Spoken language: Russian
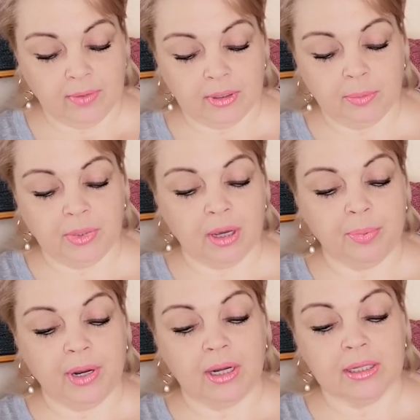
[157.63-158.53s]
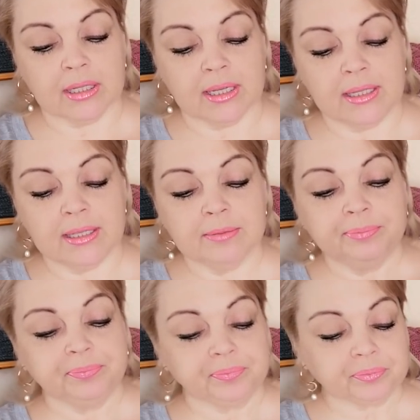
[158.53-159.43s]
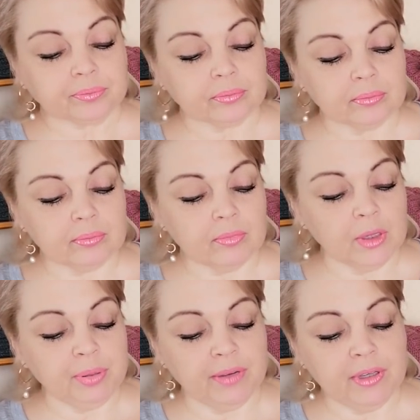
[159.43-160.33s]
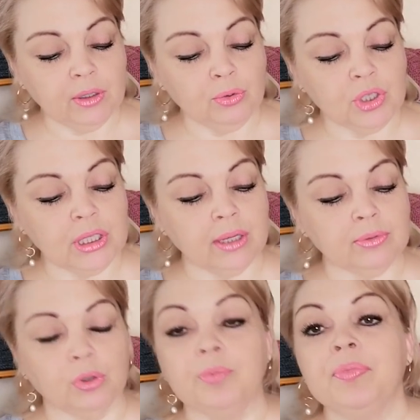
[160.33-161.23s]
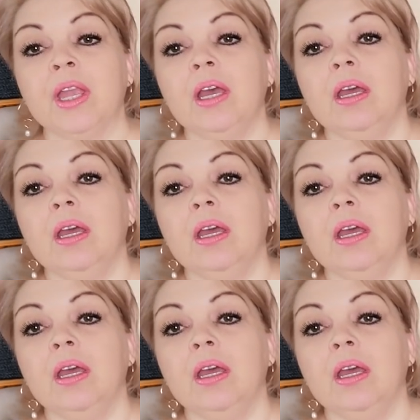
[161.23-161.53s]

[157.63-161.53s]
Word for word: наверное, так правильно сказать проверен уже давно.